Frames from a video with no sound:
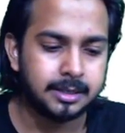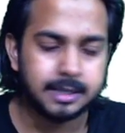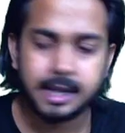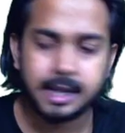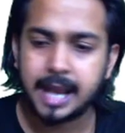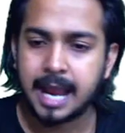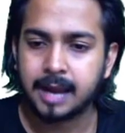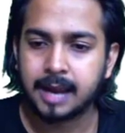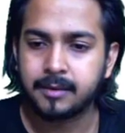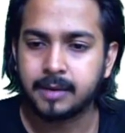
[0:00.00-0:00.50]
ये
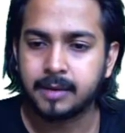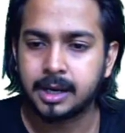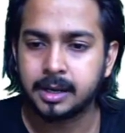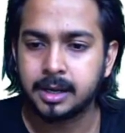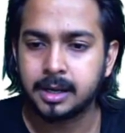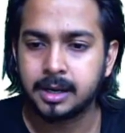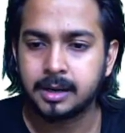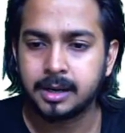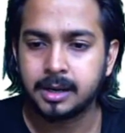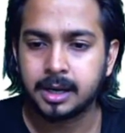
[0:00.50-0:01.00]
रैंक
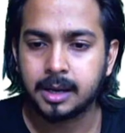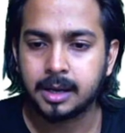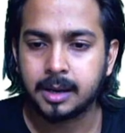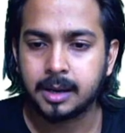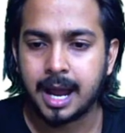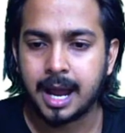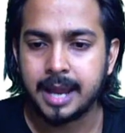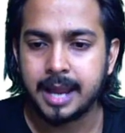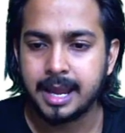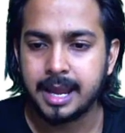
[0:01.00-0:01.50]

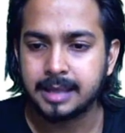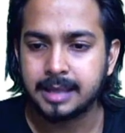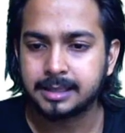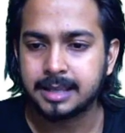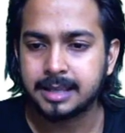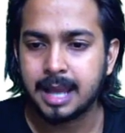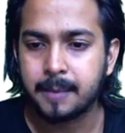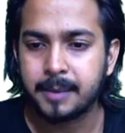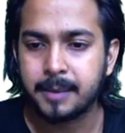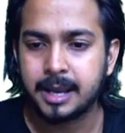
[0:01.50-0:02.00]
वन आई है
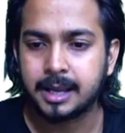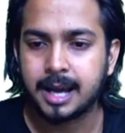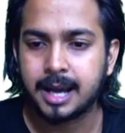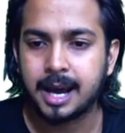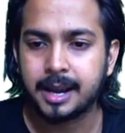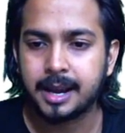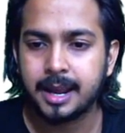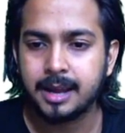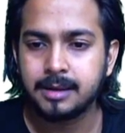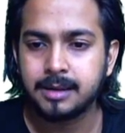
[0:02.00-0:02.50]
इसके यहाँ पे लिखा
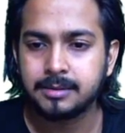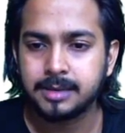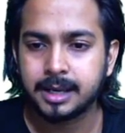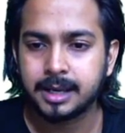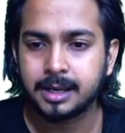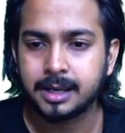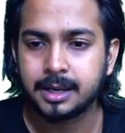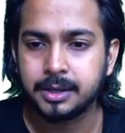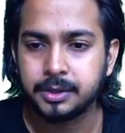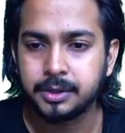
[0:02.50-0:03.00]
आ रहा है
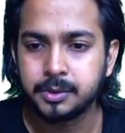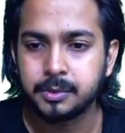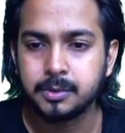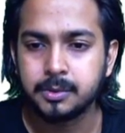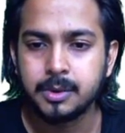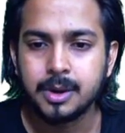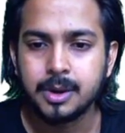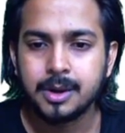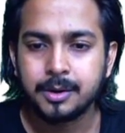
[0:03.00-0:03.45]
ठीक है ना यू